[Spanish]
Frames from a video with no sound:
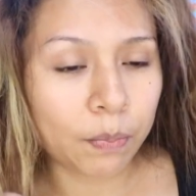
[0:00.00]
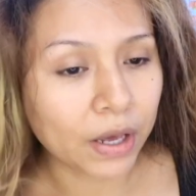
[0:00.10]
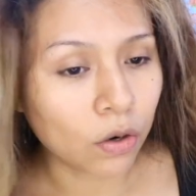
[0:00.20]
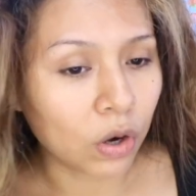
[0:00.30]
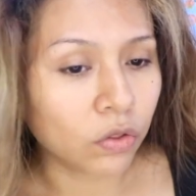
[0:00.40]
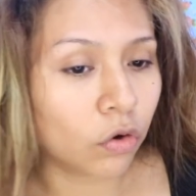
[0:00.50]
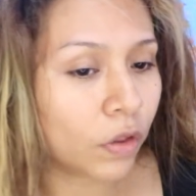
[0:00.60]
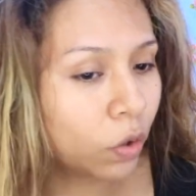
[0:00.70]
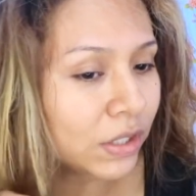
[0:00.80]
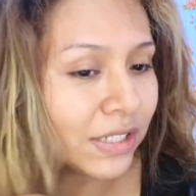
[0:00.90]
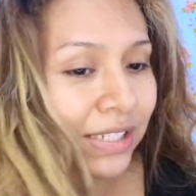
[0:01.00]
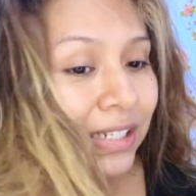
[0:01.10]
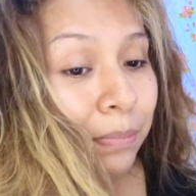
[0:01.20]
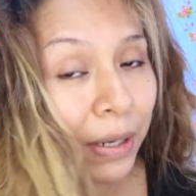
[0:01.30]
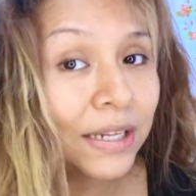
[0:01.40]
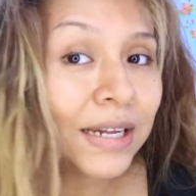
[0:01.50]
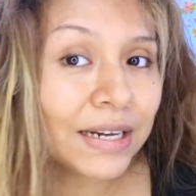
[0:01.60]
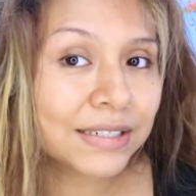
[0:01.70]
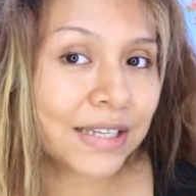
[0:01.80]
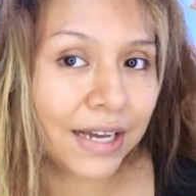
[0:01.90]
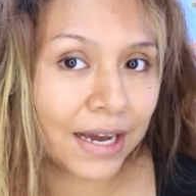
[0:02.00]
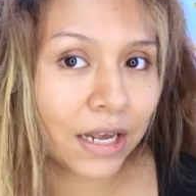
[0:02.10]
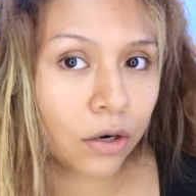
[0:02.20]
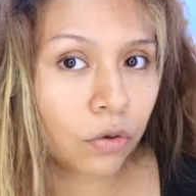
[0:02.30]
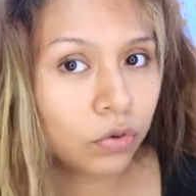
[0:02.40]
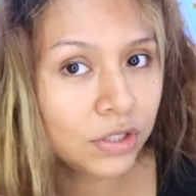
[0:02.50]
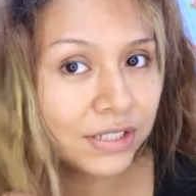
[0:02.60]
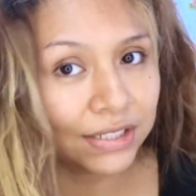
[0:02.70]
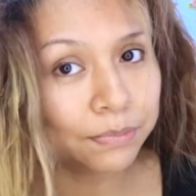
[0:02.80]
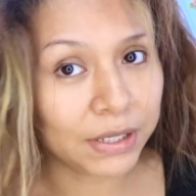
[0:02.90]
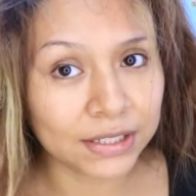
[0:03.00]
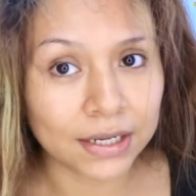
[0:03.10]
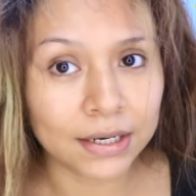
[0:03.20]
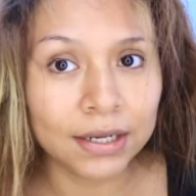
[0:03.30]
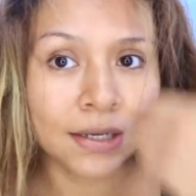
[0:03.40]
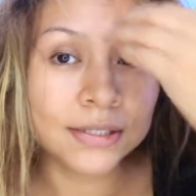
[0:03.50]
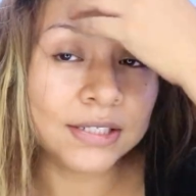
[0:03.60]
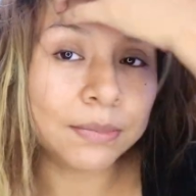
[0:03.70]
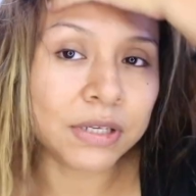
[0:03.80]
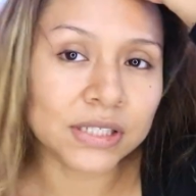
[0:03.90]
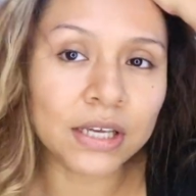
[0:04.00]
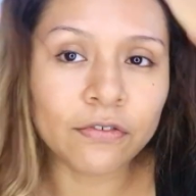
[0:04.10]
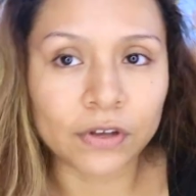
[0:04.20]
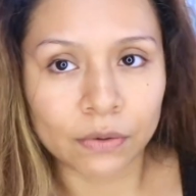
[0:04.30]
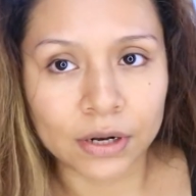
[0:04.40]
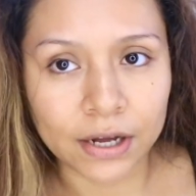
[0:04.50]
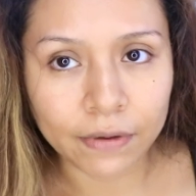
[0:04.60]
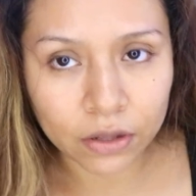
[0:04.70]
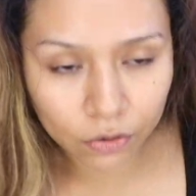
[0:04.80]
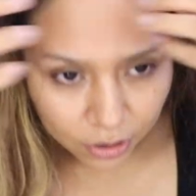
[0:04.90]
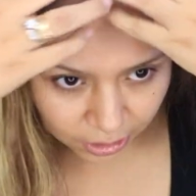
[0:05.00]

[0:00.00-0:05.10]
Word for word: pero cuando lo dejo así sin peinar, secarlo y sin peinar, se me hace feo el cabello.